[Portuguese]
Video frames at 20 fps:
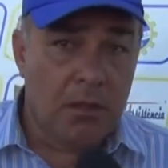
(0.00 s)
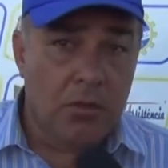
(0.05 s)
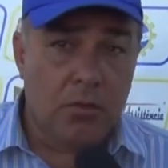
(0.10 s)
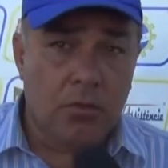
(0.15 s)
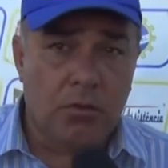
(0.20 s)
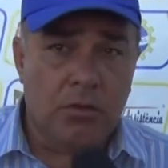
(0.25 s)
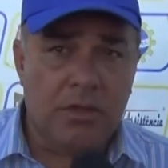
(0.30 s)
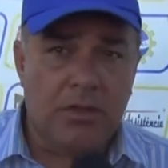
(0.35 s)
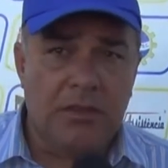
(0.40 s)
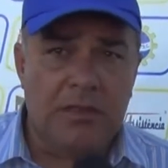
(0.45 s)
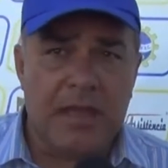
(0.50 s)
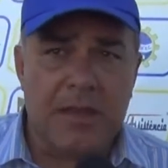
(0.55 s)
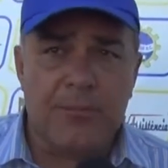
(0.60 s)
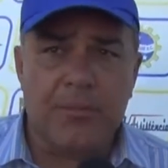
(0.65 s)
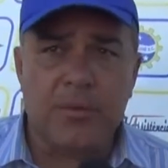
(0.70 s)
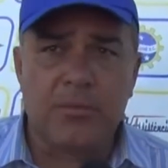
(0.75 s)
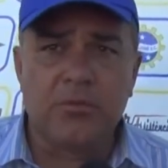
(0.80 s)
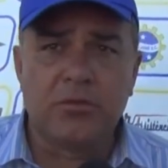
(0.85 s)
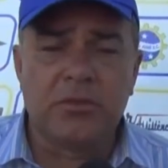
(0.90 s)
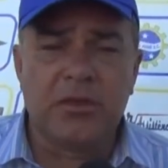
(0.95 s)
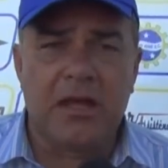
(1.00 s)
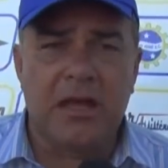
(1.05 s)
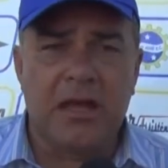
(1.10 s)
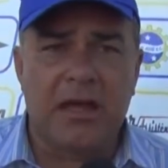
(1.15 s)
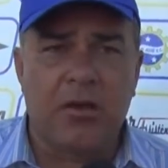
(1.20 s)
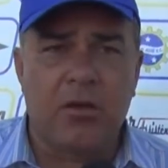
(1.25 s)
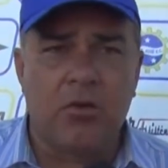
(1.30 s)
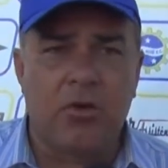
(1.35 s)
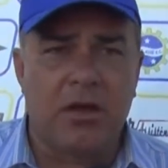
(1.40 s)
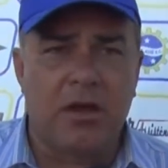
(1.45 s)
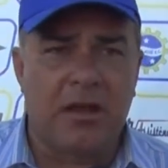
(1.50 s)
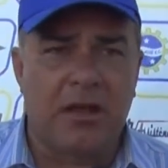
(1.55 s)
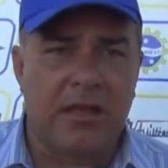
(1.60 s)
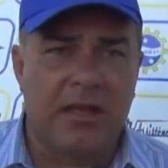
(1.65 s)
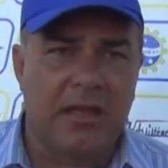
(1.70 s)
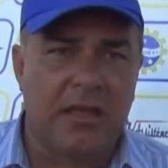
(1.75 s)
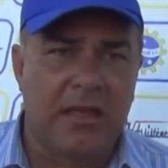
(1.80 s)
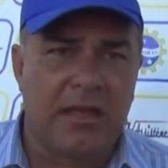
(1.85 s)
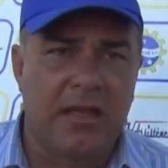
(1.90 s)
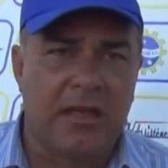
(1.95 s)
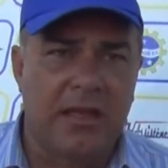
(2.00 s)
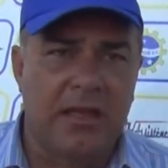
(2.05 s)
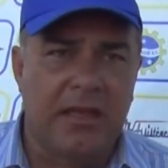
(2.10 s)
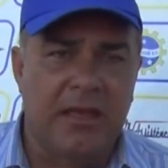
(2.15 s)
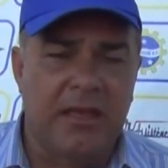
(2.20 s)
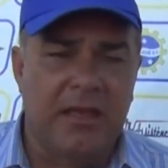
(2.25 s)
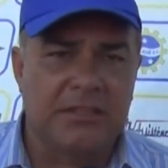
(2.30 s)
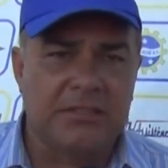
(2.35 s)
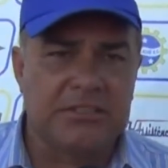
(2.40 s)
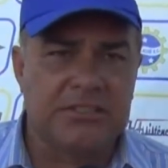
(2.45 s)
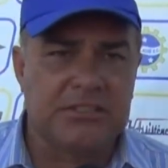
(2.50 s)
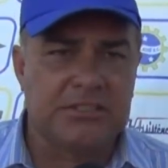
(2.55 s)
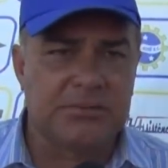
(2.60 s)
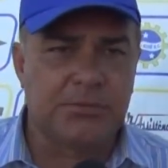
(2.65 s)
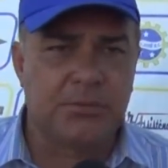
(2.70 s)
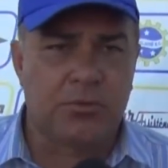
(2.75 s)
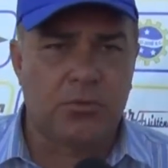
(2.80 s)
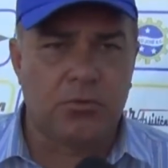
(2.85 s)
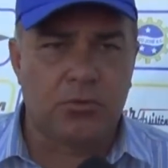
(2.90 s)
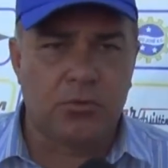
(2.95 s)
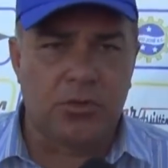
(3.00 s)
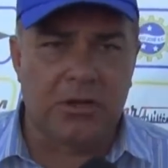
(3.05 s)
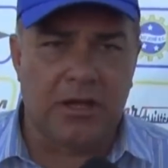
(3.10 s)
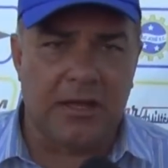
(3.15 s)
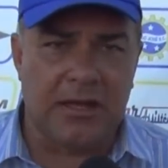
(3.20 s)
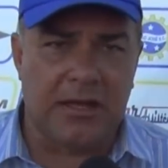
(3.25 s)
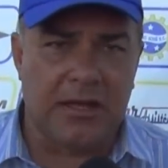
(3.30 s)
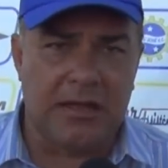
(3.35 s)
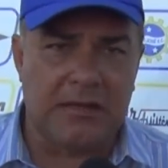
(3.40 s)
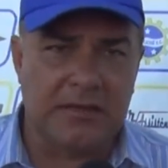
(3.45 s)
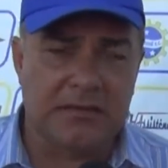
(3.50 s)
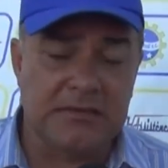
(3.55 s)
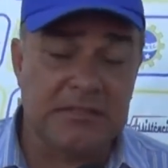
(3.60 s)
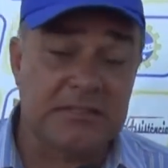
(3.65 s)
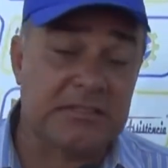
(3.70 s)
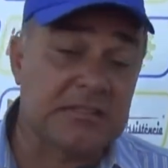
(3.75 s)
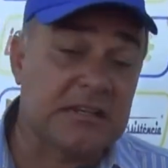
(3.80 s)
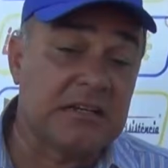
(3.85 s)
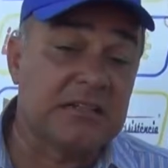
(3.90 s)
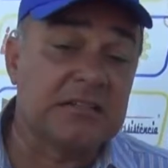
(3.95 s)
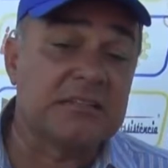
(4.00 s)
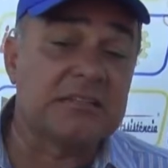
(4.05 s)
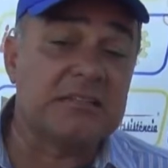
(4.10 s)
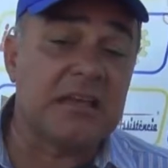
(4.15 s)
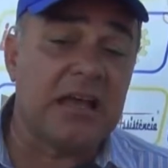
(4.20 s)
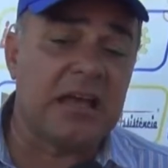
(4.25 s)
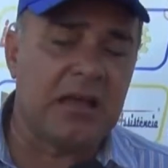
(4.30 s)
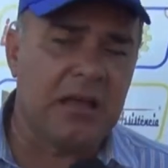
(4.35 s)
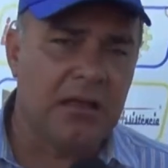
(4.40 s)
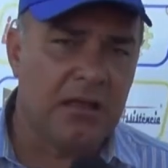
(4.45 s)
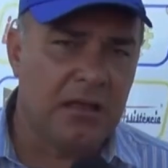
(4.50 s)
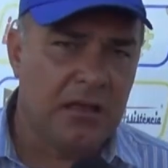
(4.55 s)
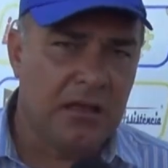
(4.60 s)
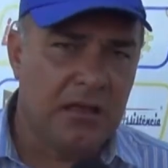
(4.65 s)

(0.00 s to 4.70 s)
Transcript: O que dá para mudar agora é a gente procurar descansar